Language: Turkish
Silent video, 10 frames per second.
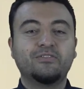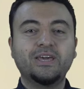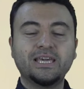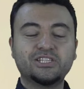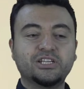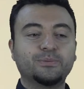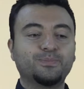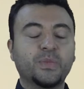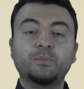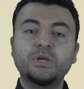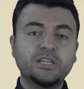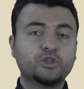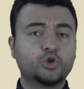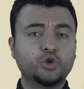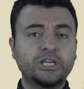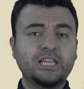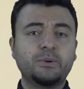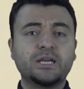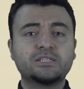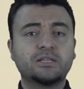Ve geçelim. Bir de çocuk
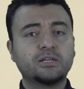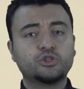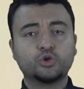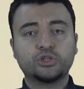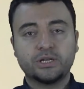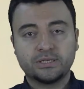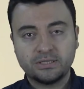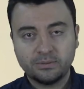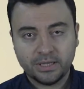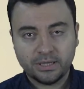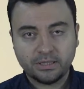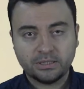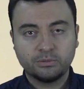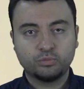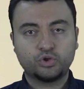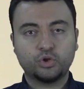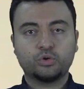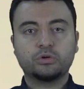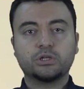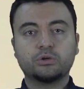edebiyatçıları çocuğa nasıl bakar? Bu
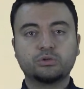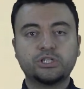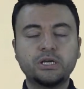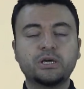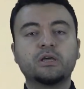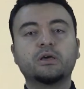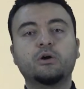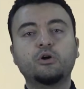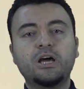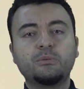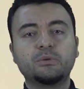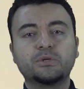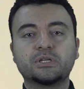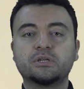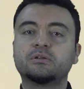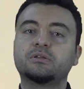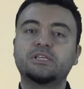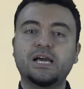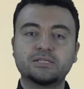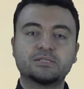çok kolay olacak. Önemli bir
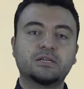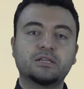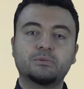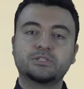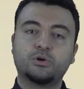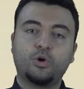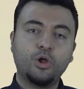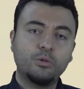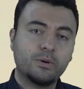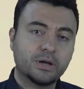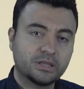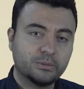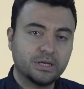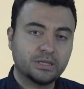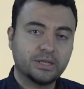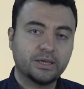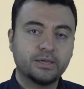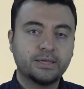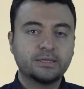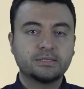yaş sıralaması olmamakla birlikte
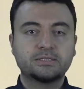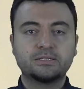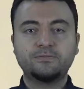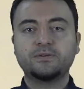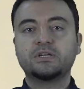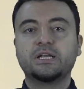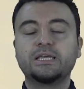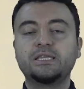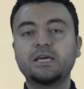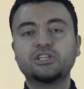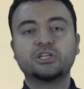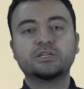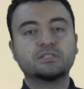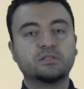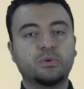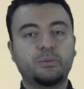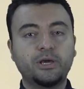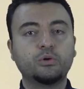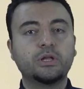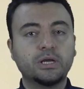0 ile 2 yaş arasını
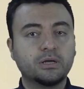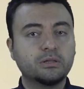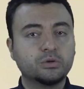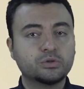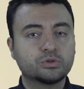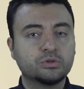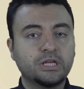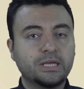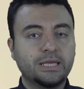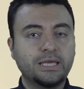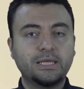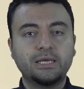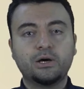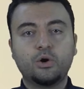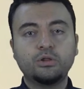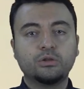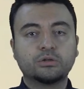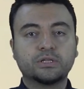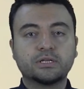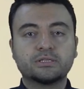bebek olarak alıyoruz. 2 ile
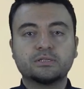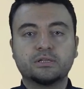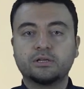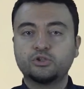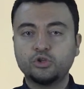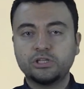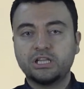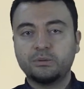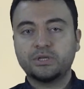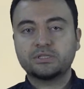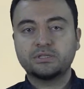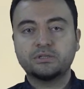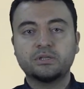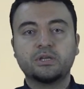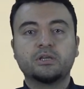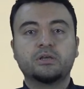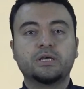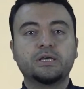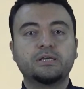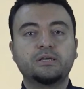14 arasında çocuk edebiyatının
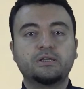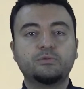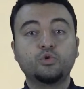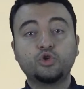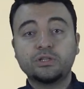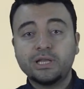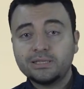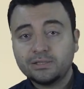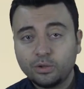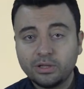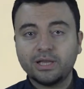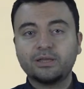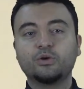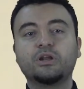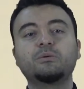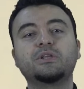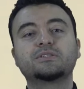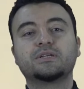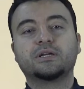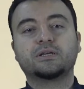e, müşterisi olarak
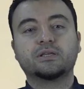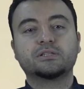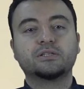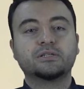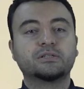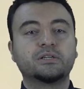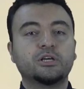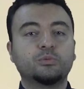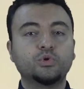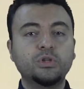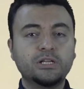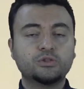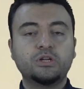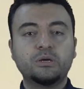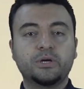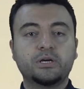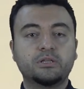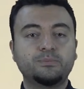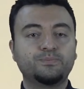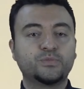görebiliriz arkadaşlar. Bundan sonra
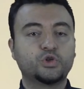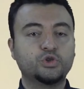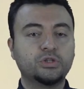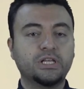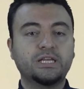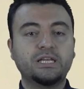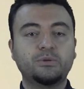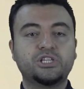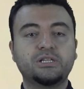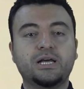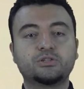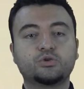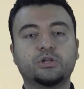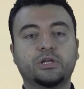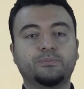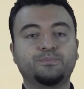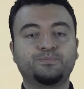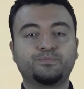bakalım çocukla ilgili bir şeyler söyleyelim.